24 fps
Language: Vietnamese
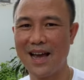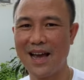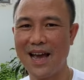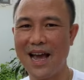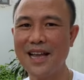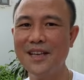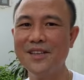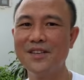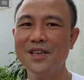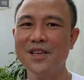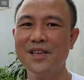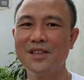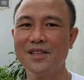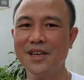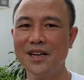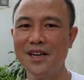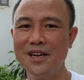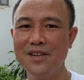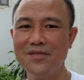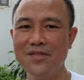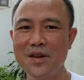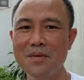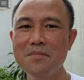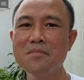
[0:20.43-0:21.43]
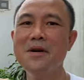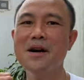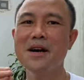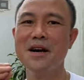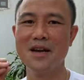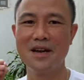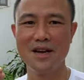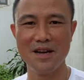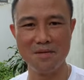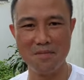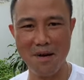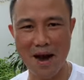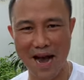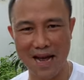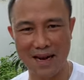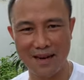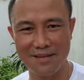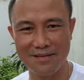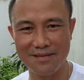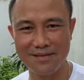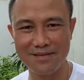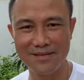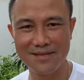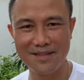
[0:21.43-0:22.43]
anh chị chơi với 10 người bạn
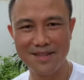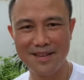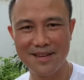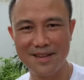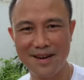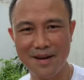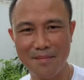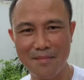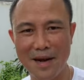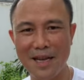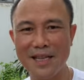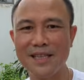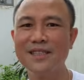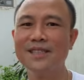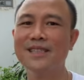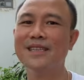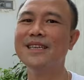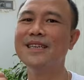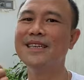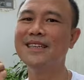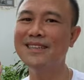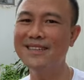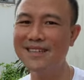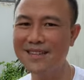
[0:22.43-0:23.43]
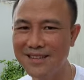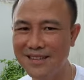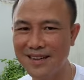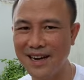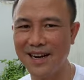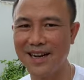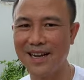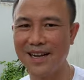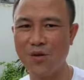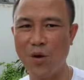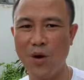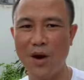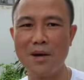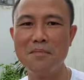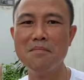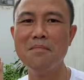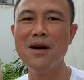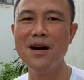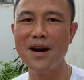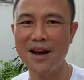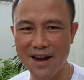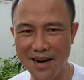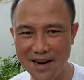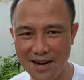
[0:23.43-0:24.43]
mà 9 người hoặc là
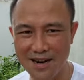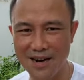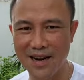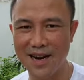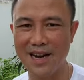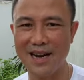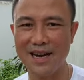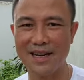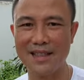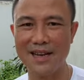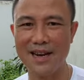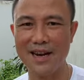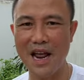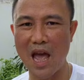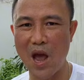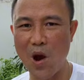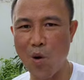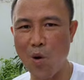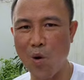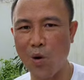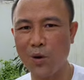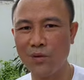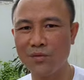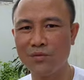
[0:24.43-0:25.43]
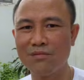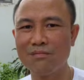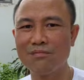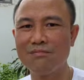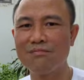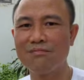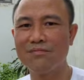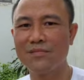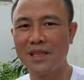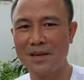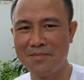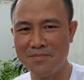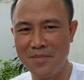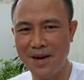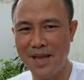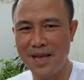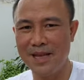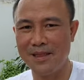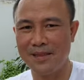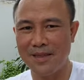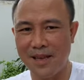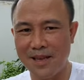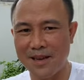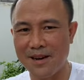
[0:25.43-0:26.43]
10 người người ta đều có tâm
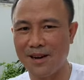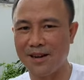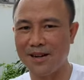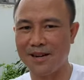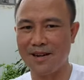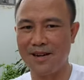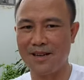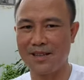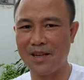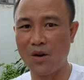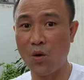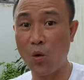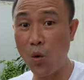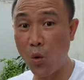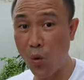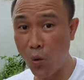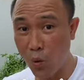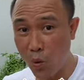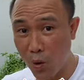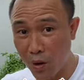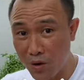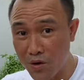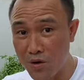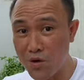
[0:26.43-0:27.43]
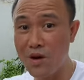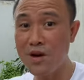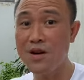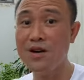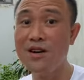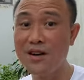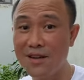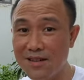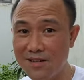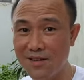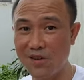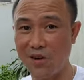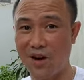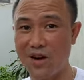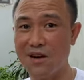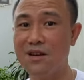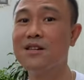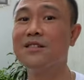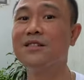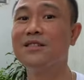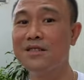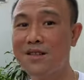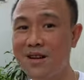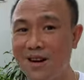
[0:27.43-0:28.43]
lý tích cực người ta luôn luôn có hướng gọi là
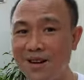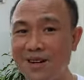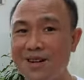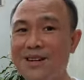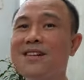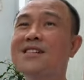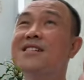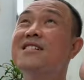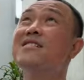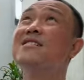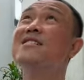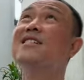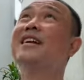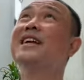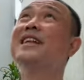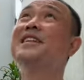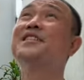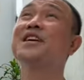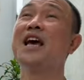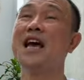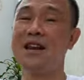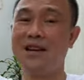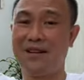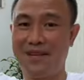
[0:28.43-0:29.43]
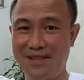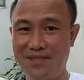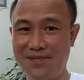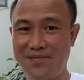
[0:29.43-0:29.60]
hướng dương hướng lên trên